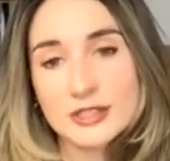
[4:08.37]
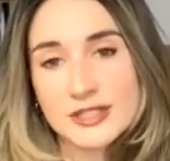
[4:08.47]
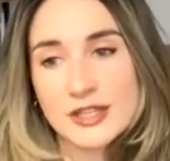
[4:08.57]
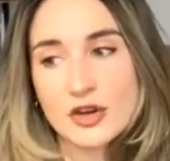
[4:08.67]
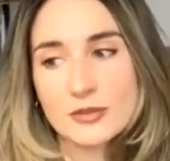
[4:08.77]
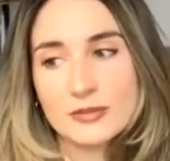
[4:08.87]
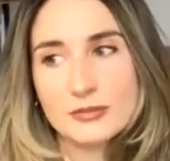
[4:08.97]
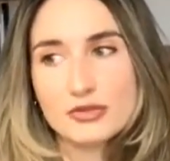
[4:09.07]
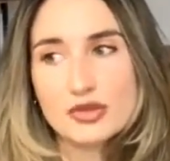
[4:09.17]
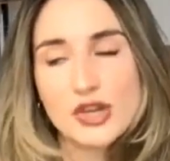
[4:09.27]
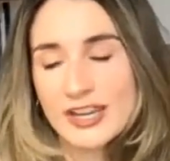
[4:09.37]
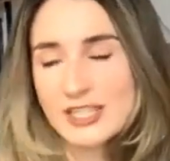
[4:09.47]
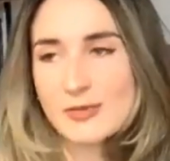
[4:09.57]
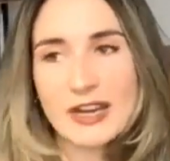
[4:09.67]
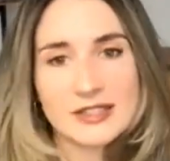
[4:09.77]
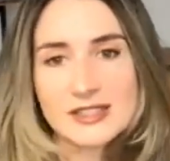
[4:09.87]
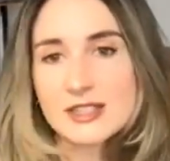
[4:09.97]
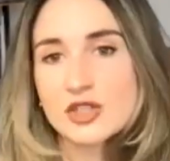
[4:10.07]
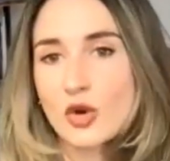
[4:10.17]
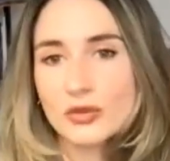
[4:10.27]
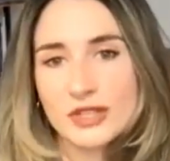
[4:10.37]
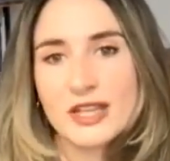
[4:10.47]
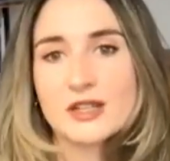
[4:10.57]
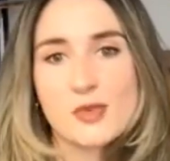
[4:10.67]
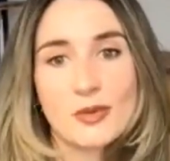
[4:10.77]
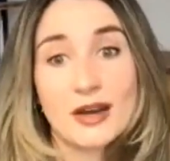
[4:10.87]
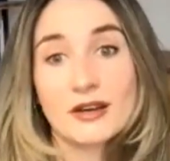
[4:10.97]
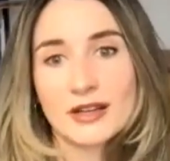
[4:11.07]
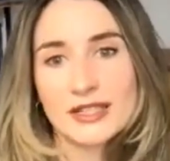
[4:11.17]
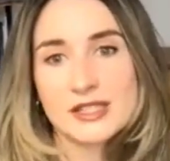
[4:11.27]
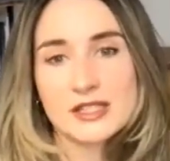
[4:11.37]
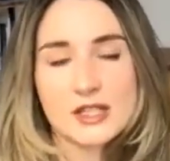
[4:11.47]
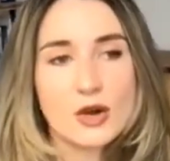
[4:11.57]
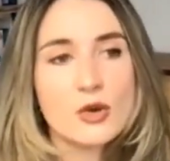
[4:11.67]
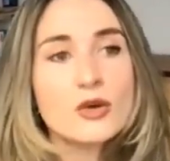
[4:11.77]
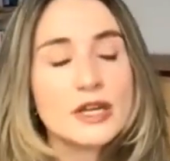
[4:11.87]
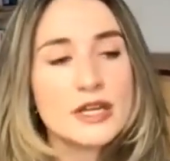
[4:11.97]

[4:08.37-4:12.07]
c'est comme plusieurs experts disent qu'on est en ce moment en récession,